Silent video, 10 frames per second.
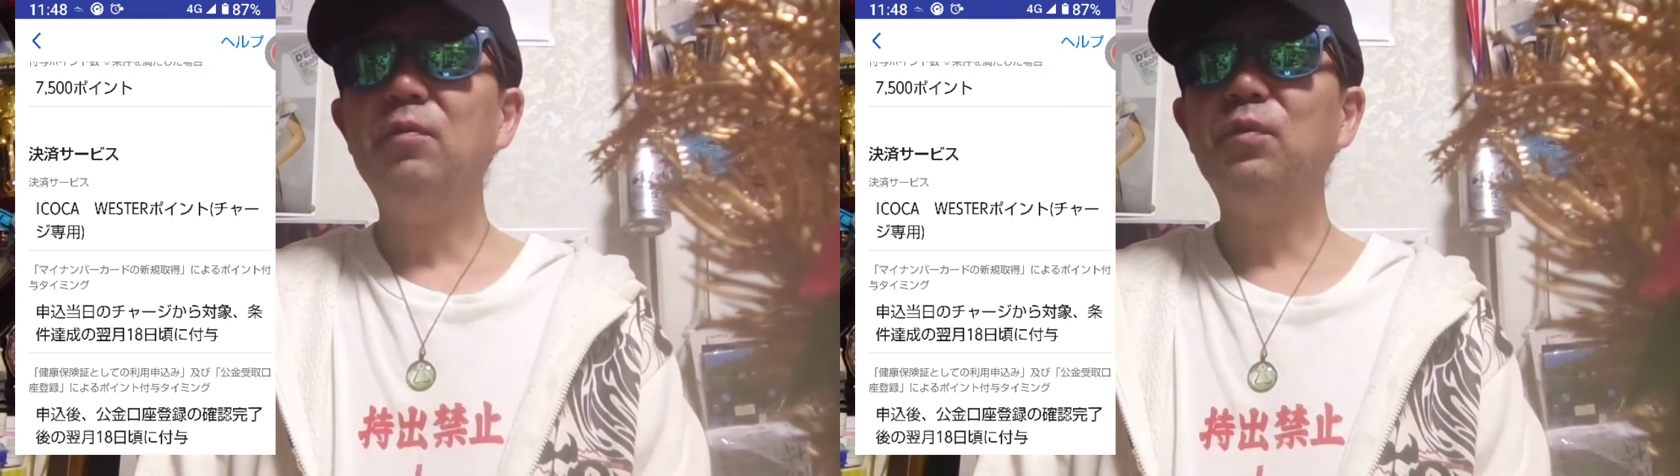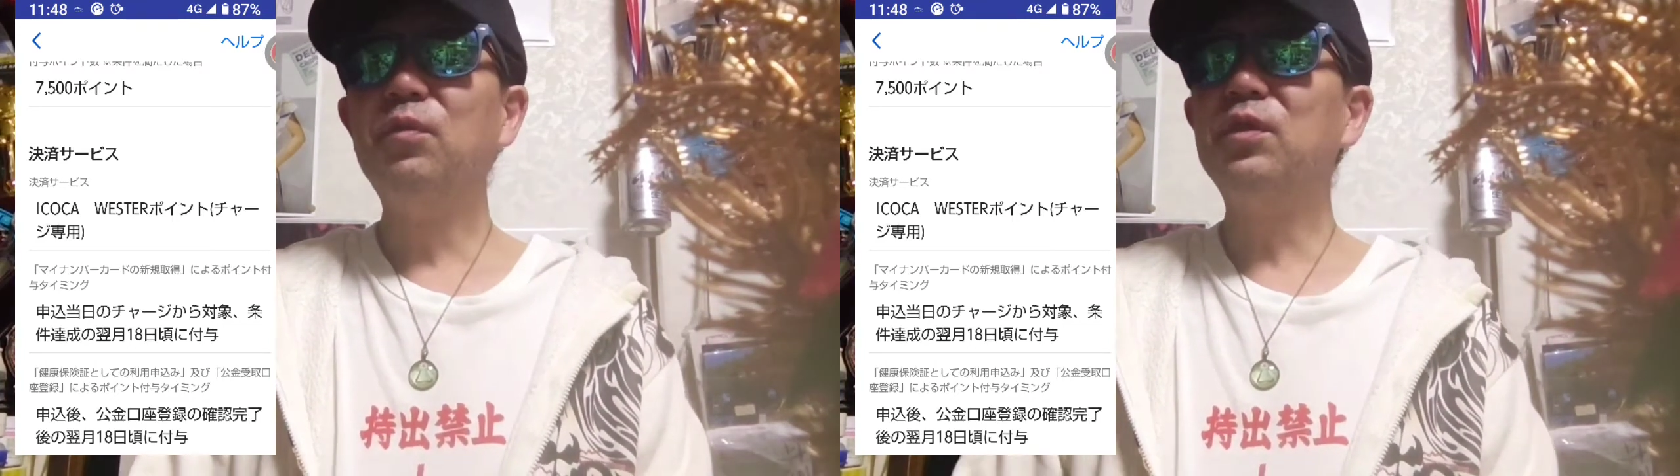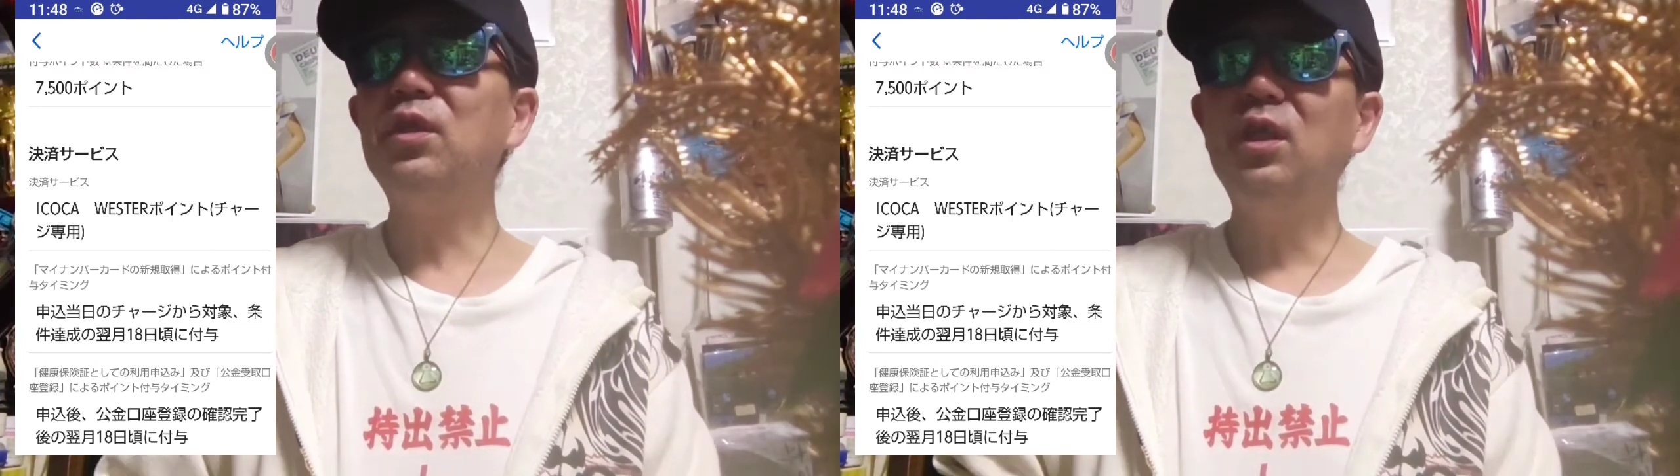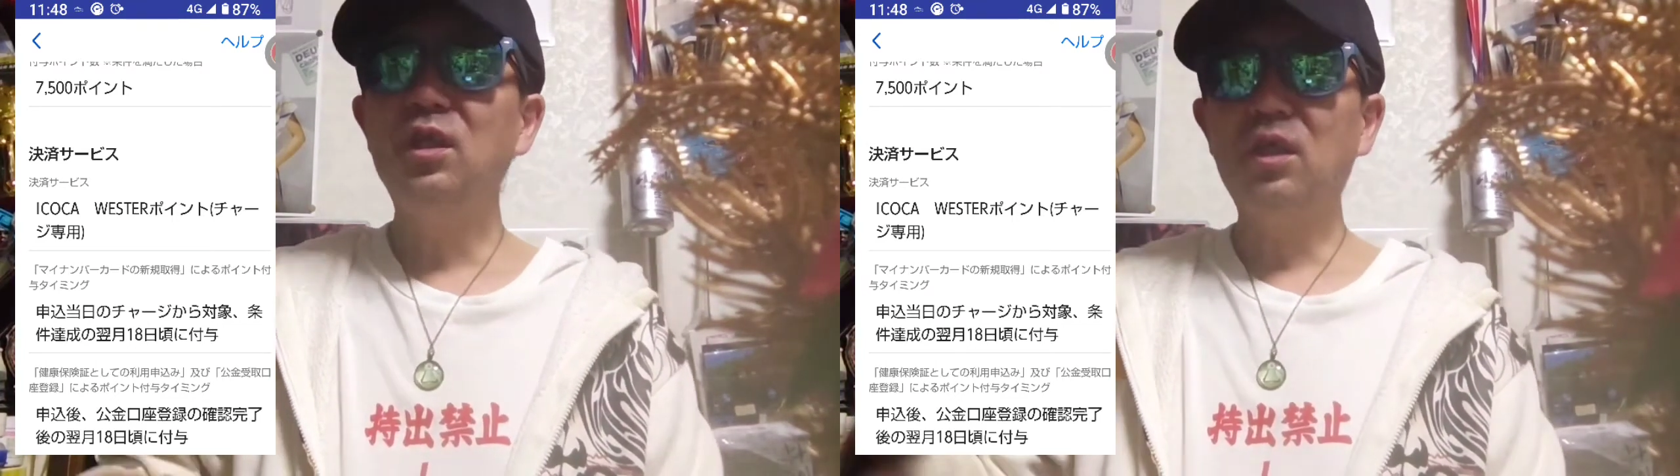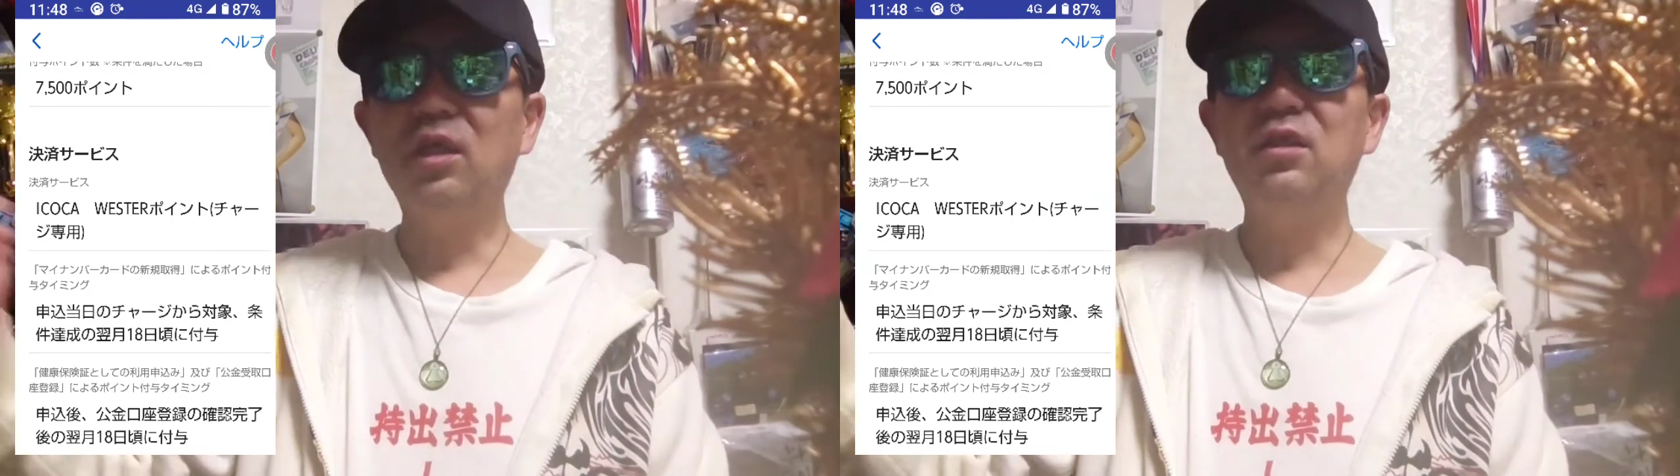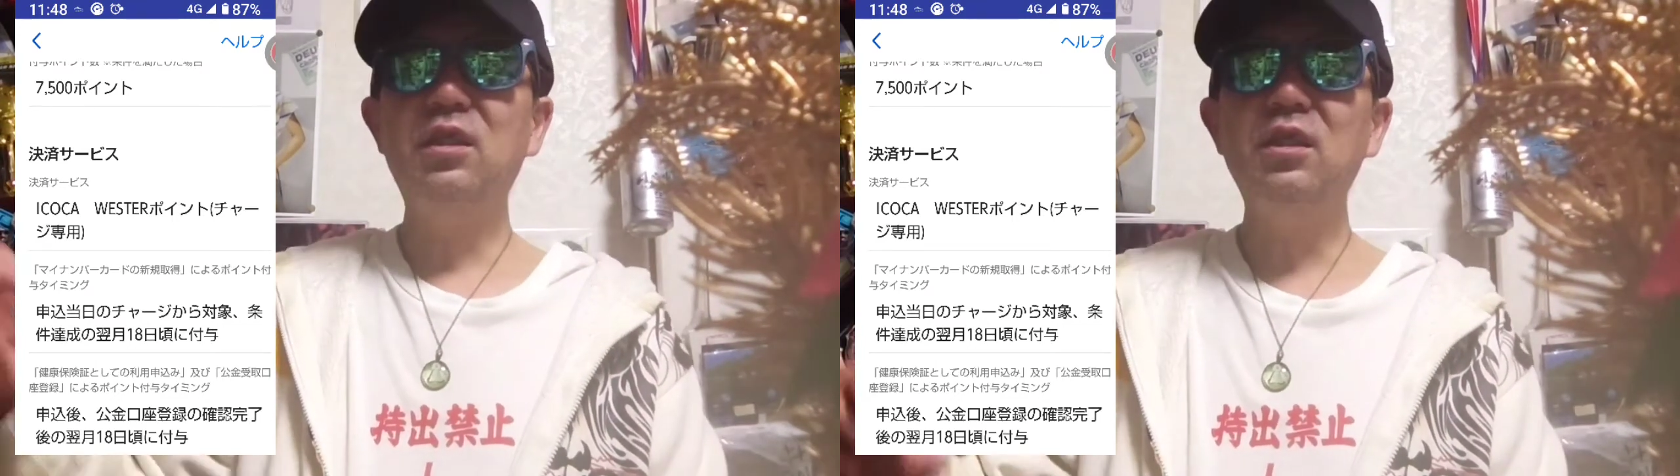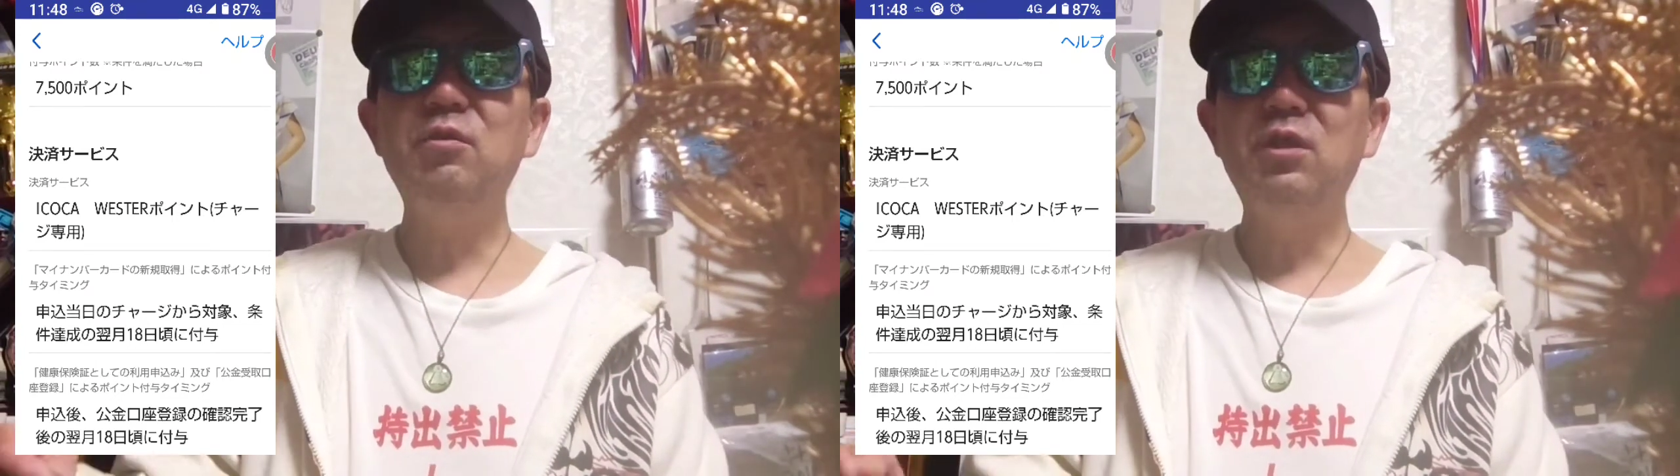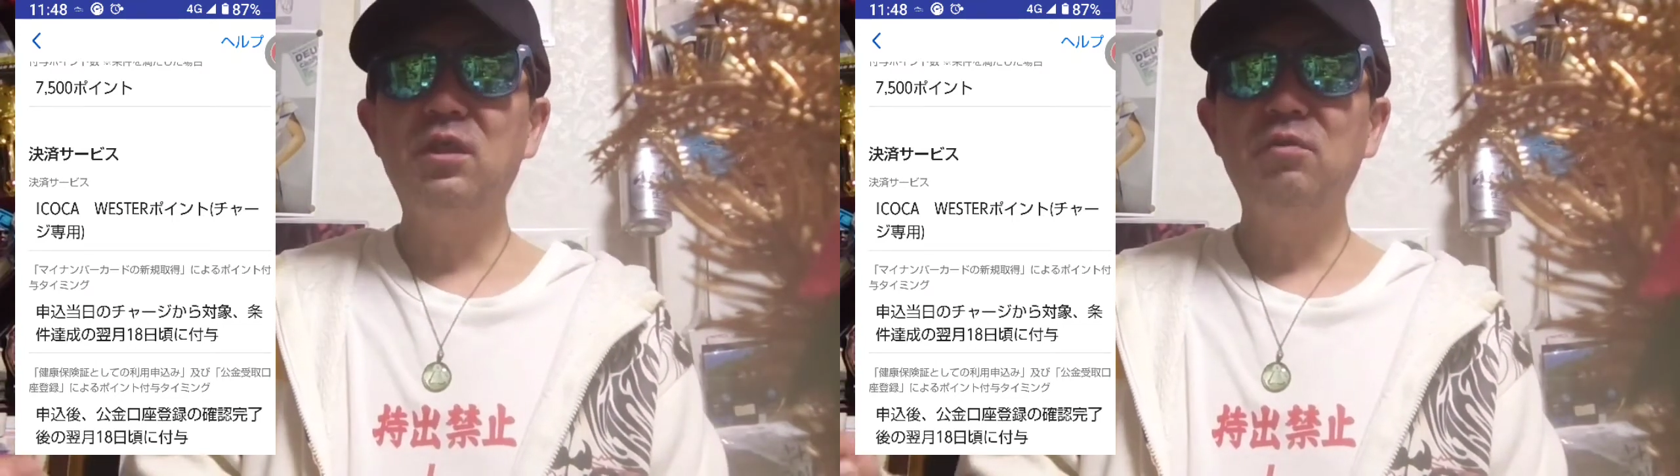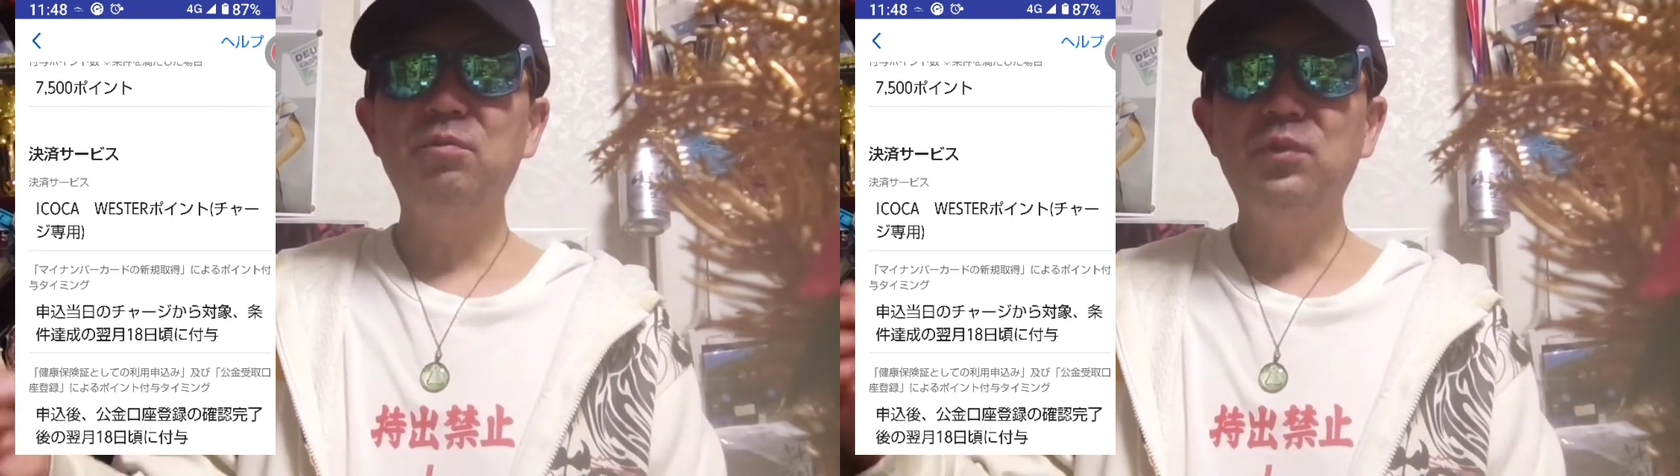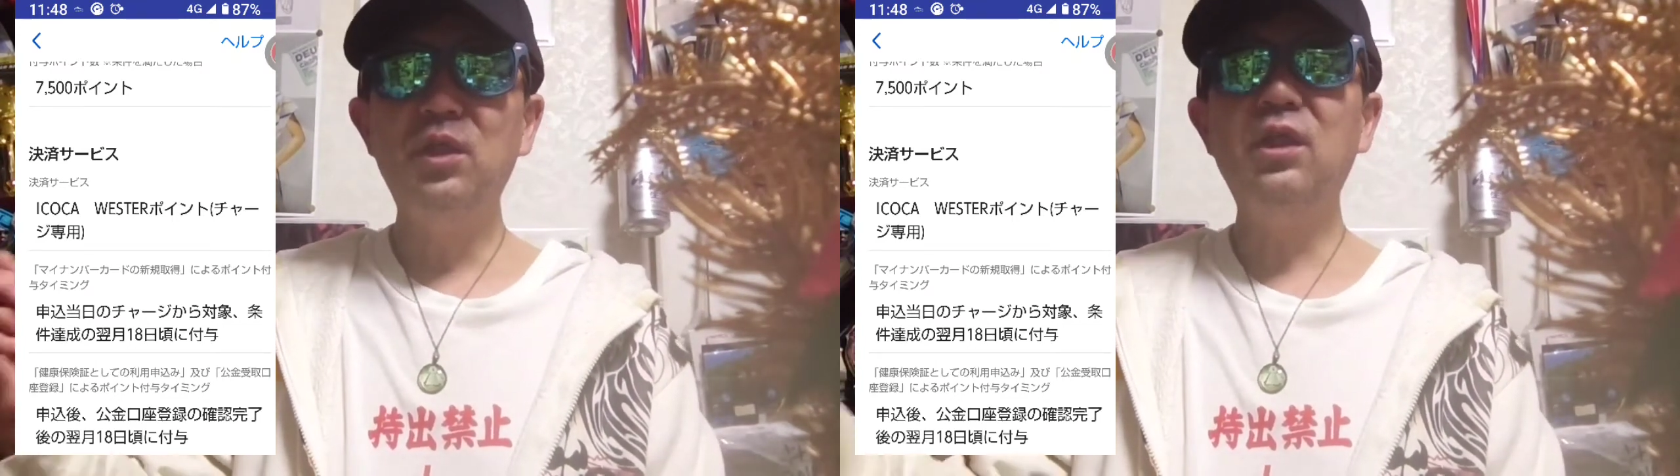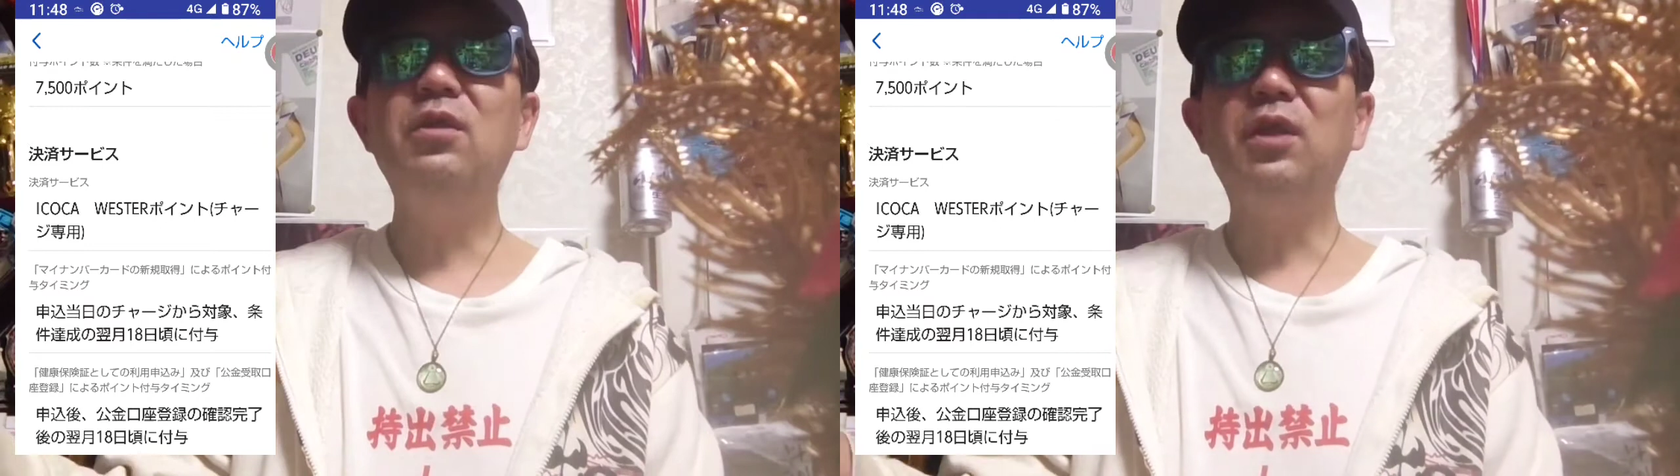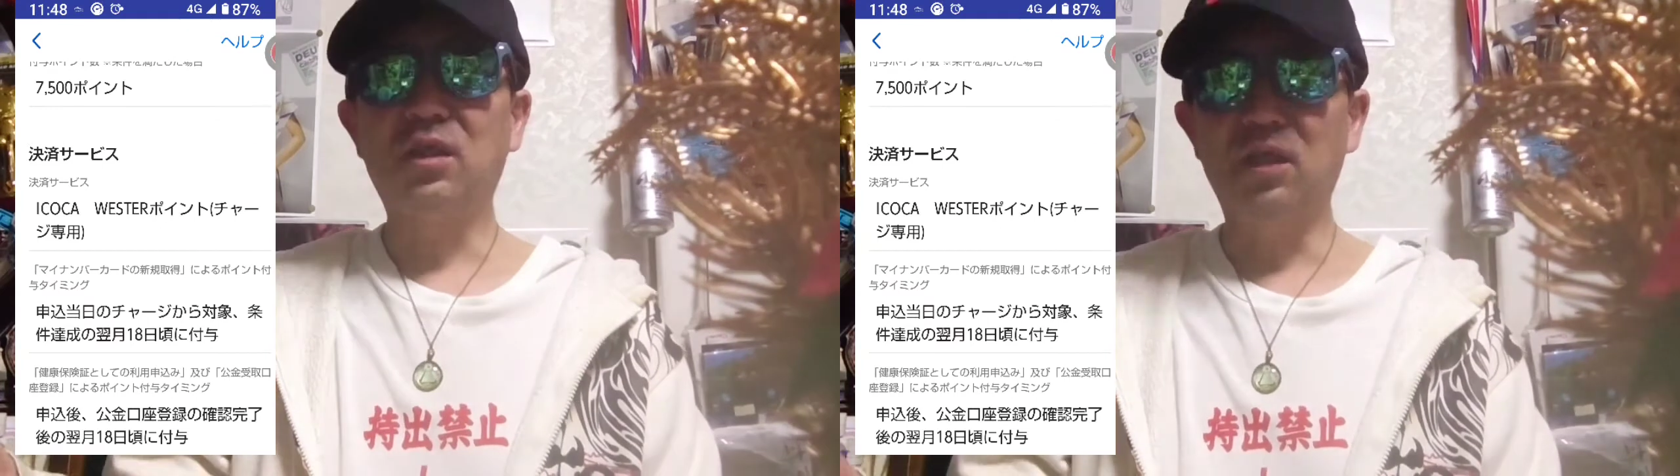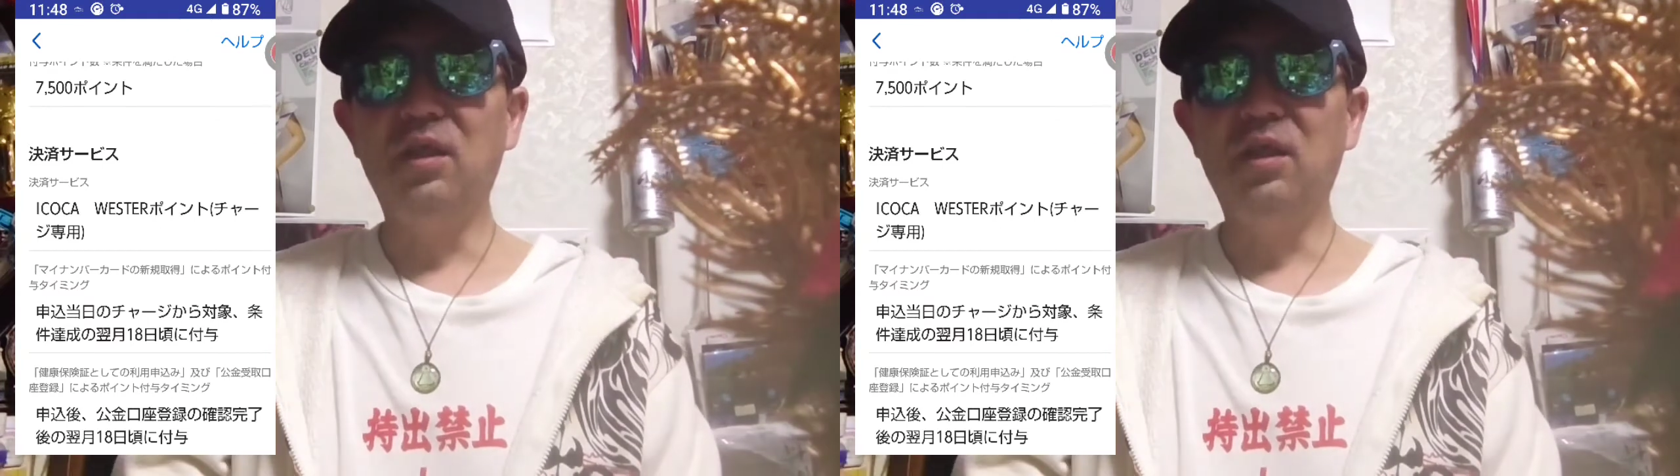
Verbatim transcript: もう別に勝手にできるやか